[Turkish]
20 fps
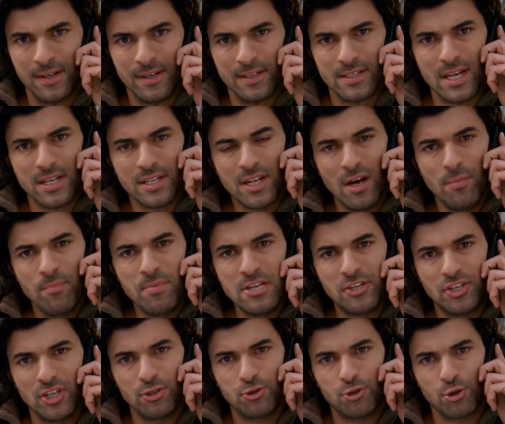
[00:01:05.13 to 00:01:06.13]
Sen ne yapmaya
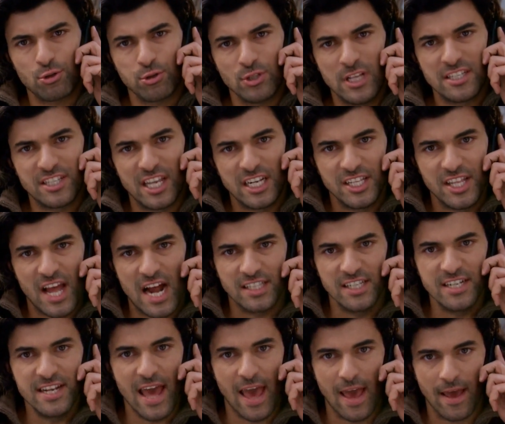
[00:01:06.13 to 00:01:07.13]
çalışıyorsun lan? Senin
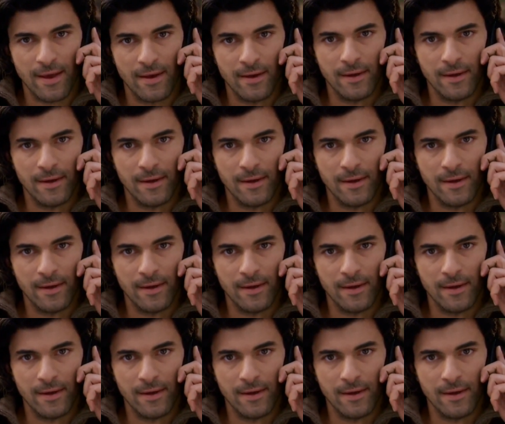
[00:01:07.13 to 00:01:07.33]
derdin ne?